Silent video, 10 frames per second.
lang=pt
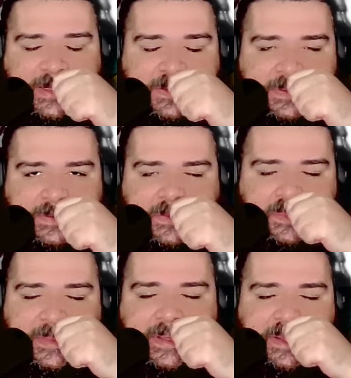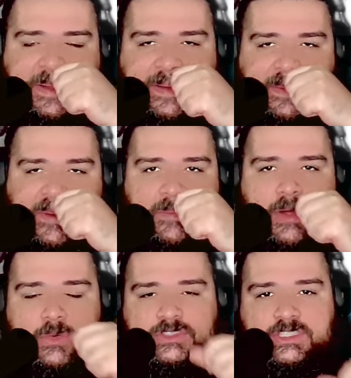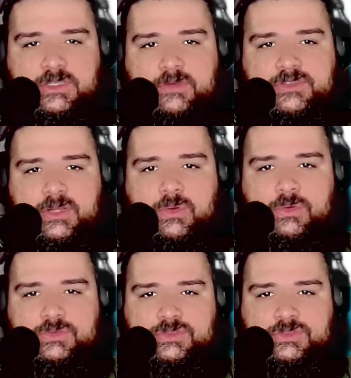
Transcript: falando sobre como a Wizard of the